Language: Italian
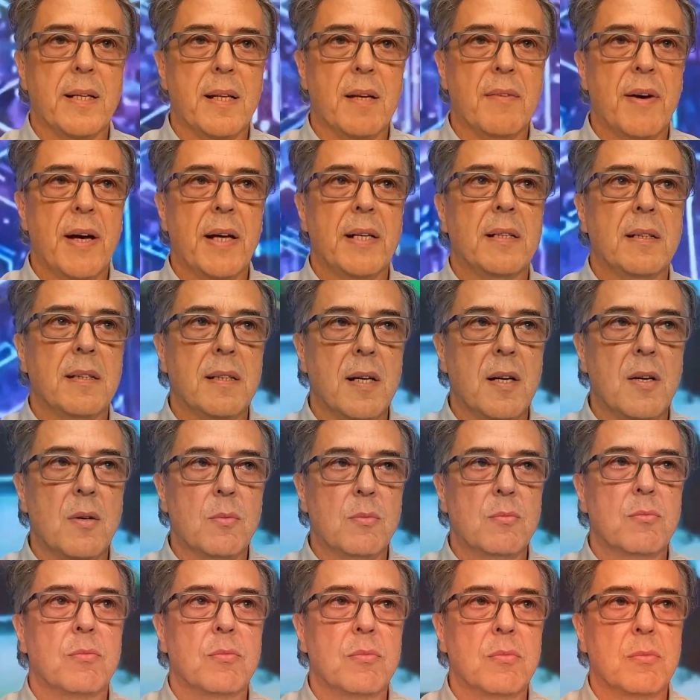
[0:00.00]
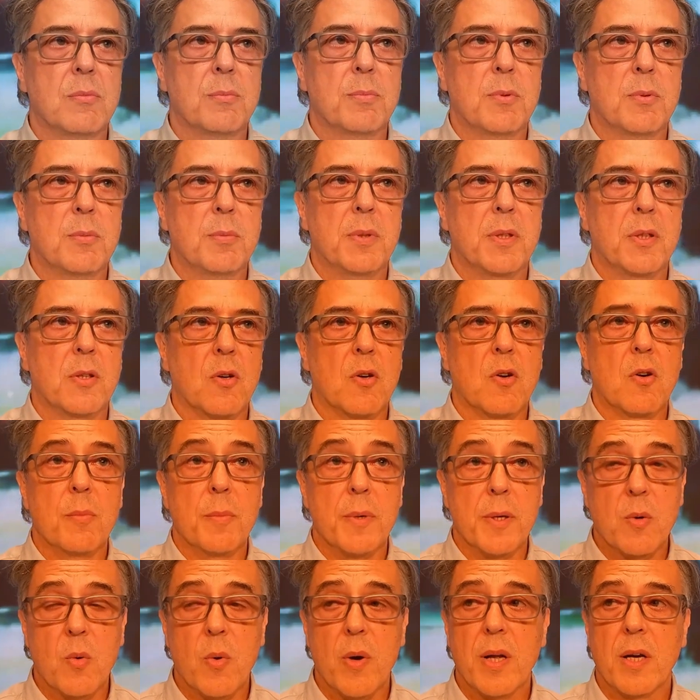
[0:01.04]
davanti a un pubblico
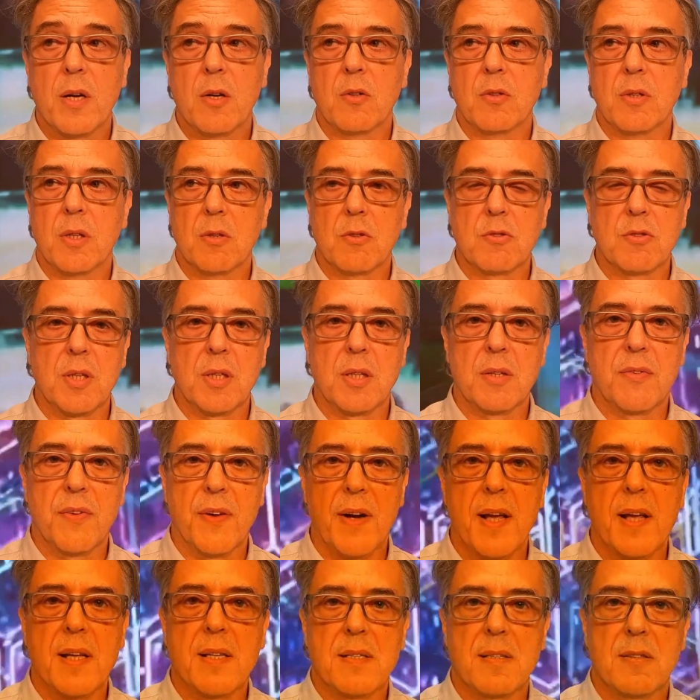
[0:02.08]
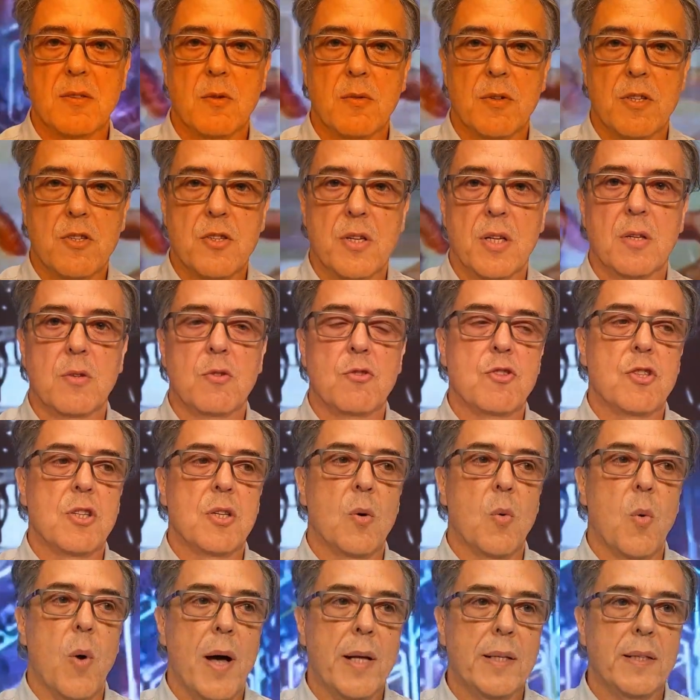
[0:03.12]
come quello dello Stade de France, dove c'erano
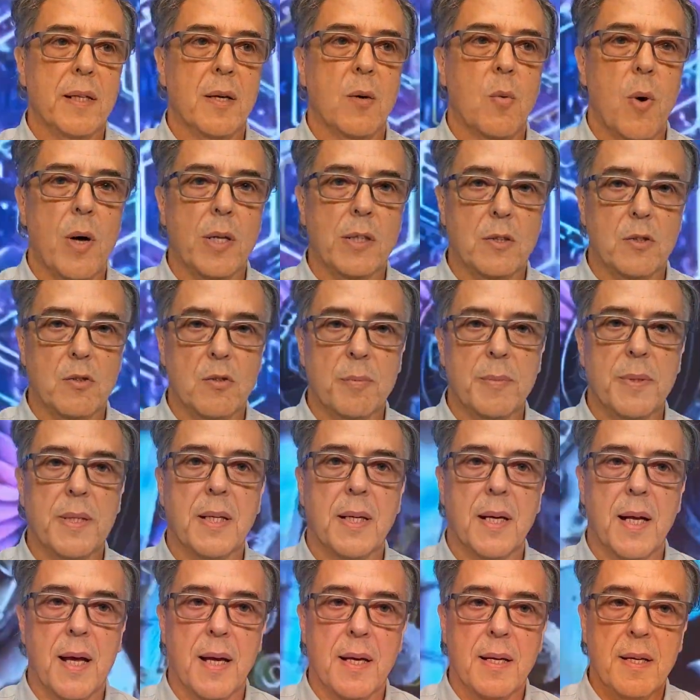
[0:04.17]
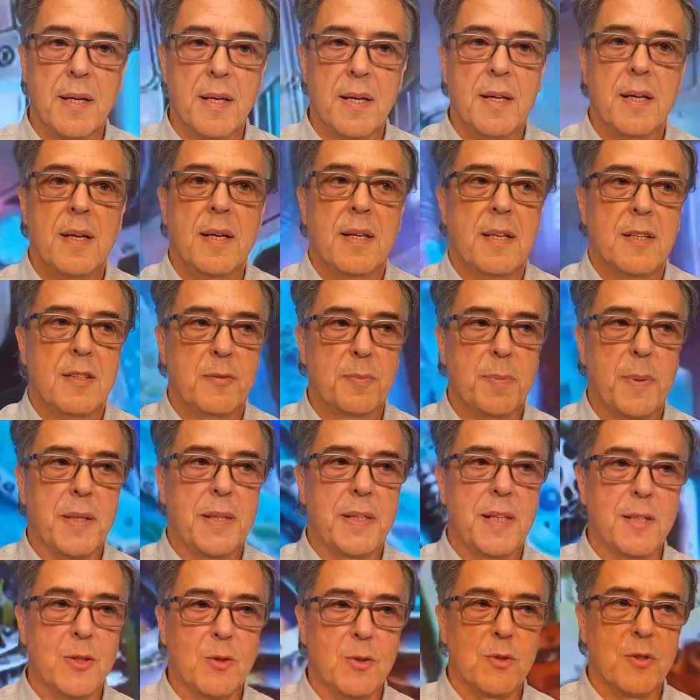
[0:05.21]
54.000
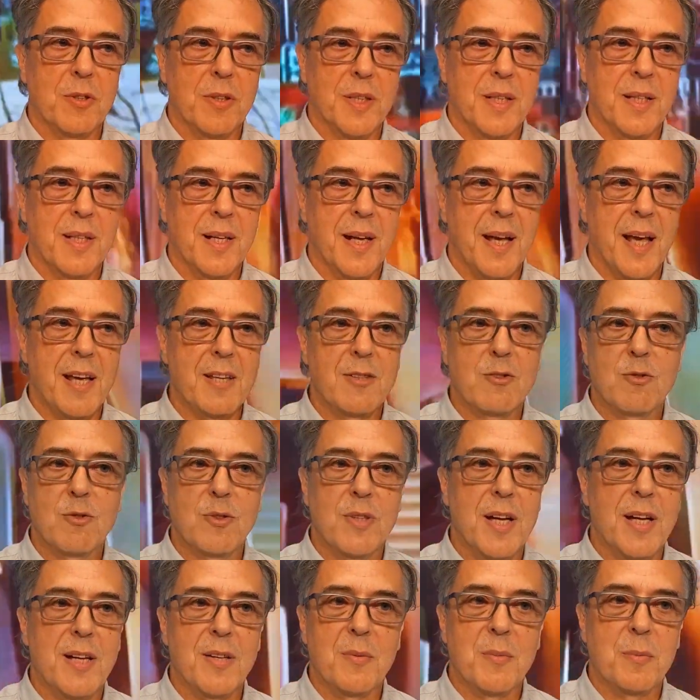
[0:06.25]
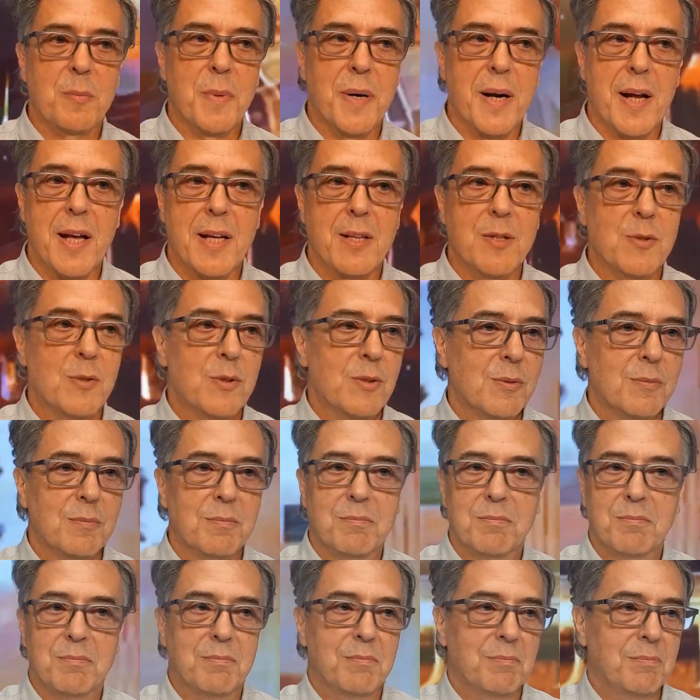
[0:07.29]
spettatori, e suonare un
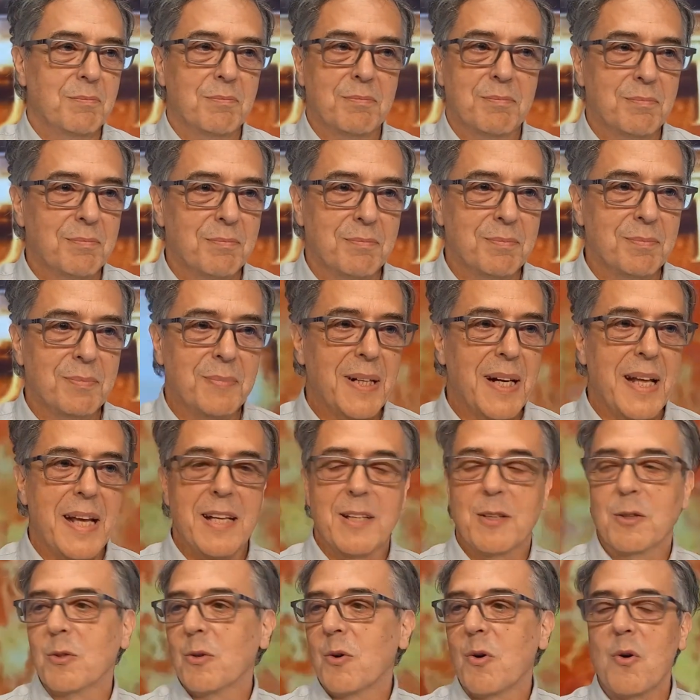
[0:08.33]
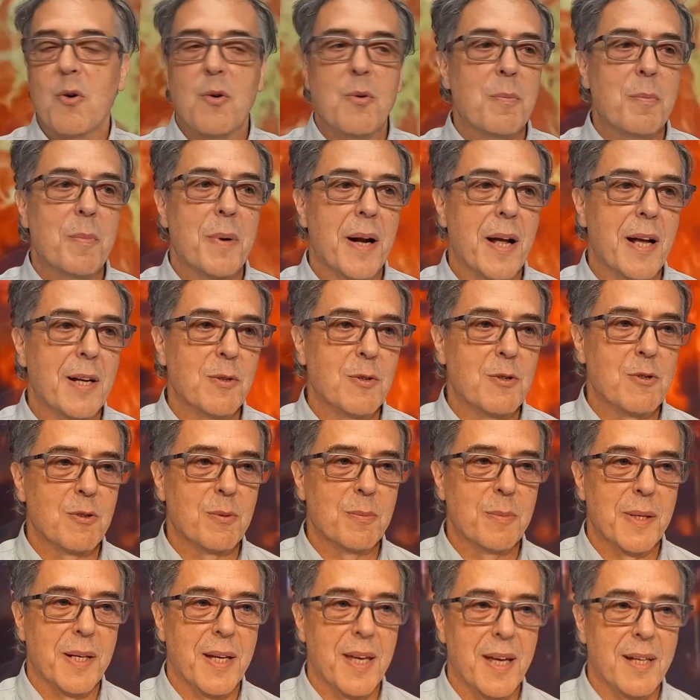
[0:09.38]
brano lento o un brano
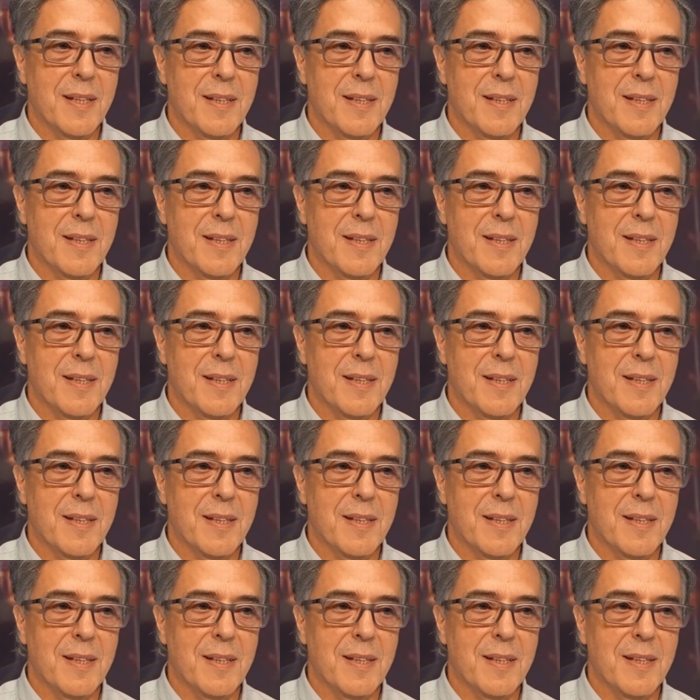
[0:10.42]
insomma, che a